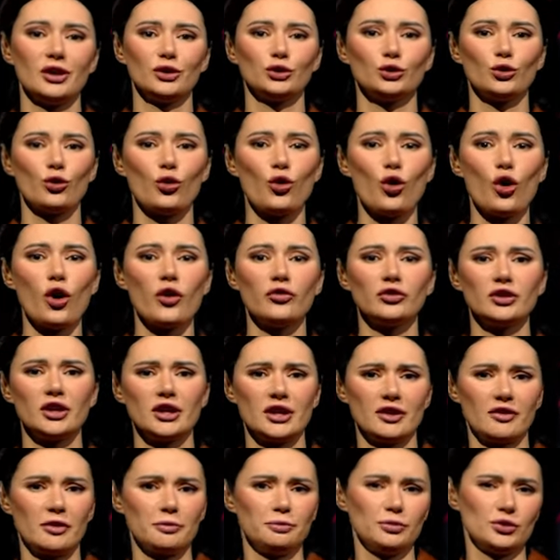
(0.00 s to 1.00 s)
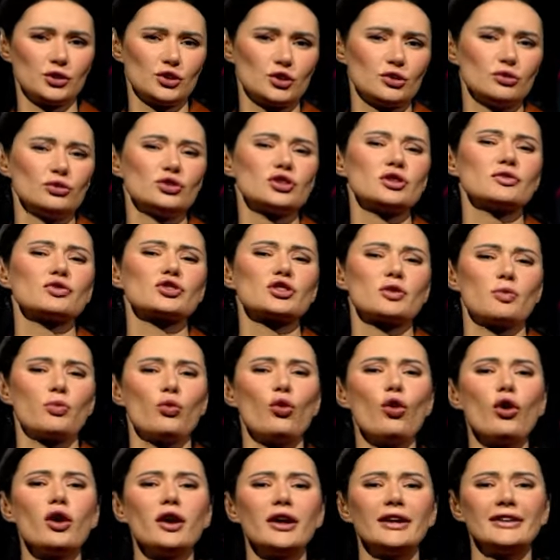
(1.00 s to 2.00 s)
о духовной, я вам пишу, чего же
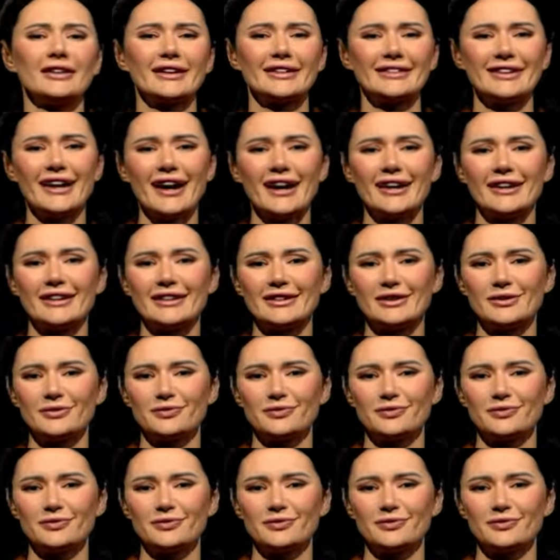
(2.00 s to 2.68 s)
более и так далее.